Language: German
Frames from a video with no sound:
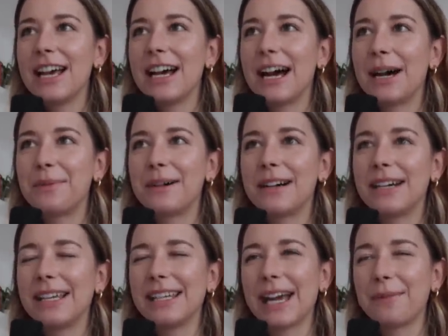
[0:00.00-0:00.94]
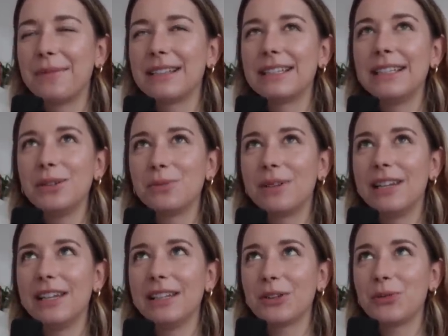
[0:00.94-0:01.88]
aber ich habe jetzt nie
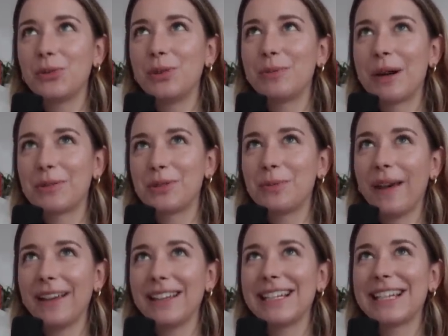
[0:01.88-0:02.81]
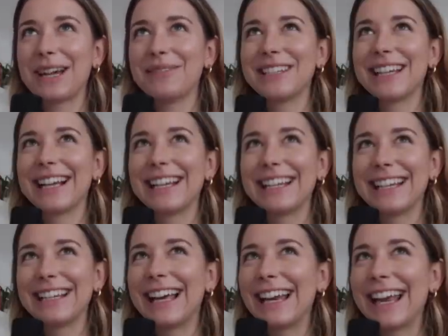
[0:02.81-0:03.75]
überlegt, das Studium abzubrechen. Ich kann mich
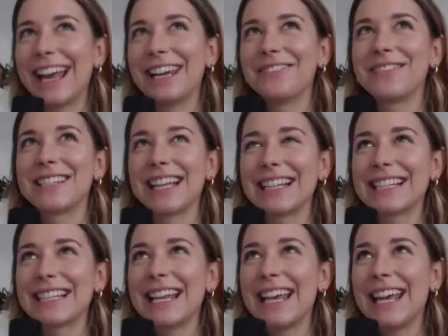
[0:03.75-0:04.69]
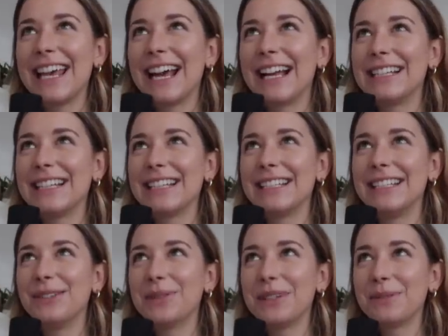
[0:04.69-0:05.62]
erinnern an einem Satz, als ich die
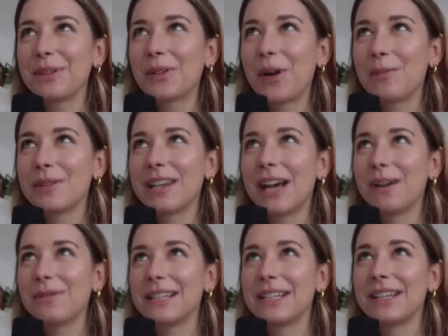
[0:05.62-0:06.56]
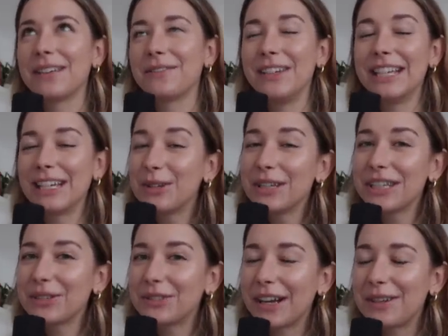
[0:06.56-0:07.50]
Note bekommen habe, dass ich wieder
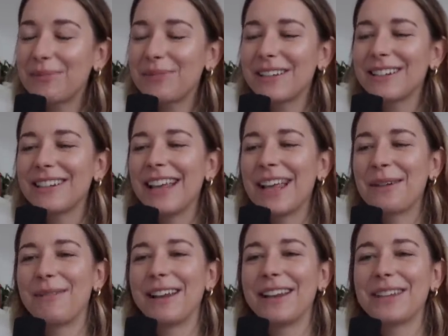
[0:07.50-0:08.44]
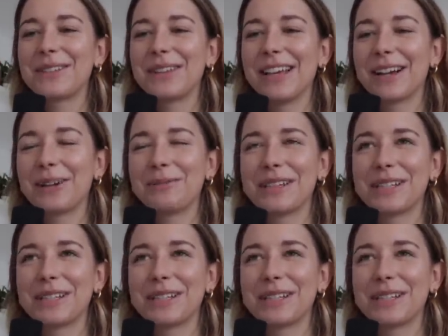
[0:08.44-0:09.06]
durchgefallen bin, meinte ich zu Jakob,